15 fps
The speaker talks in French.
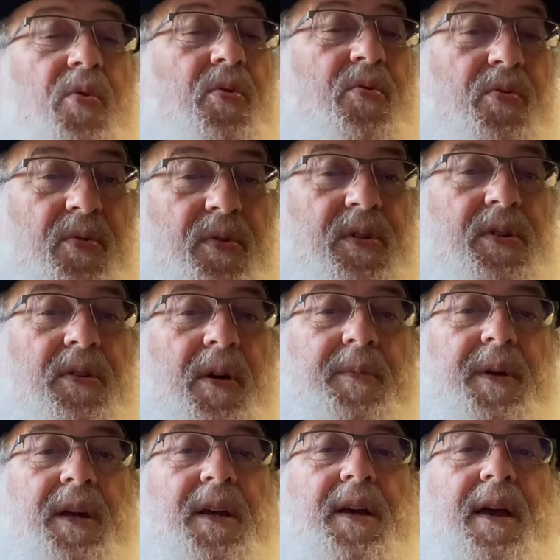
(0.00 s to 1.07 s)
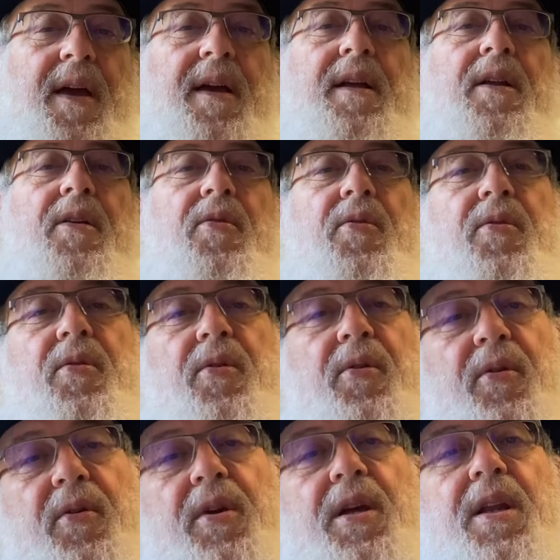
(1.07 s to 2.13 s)
le continent américain,
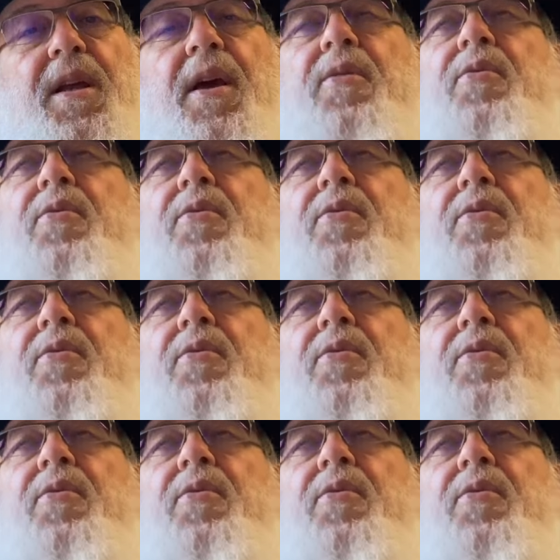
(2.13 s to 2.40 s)
il y a